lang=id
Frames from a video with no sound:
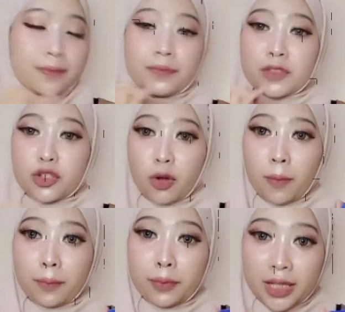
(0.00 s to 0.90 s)

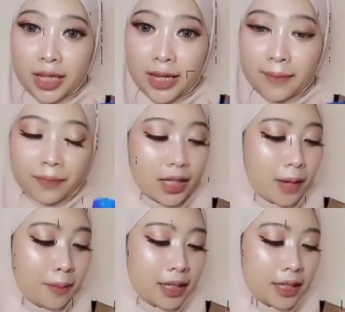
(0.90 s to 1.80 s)
Shopee
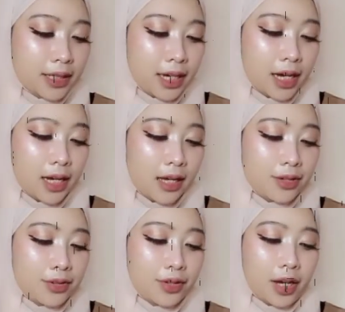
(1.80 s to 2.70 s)
namanya
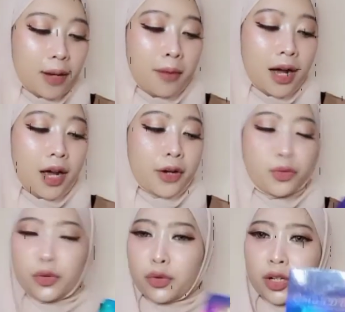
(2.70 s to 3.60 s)

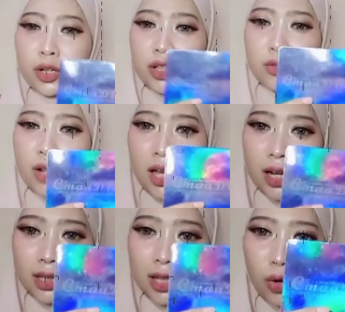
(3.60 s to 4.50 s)
cemadu gitulah nggak
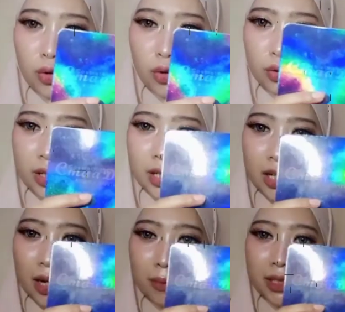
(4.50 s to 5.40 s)
tahu aku ini
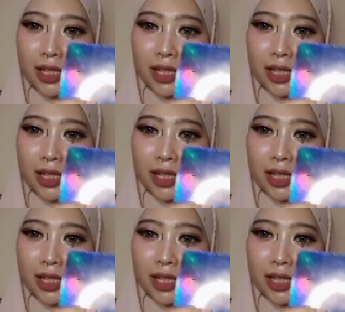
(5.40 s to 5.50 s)
namanya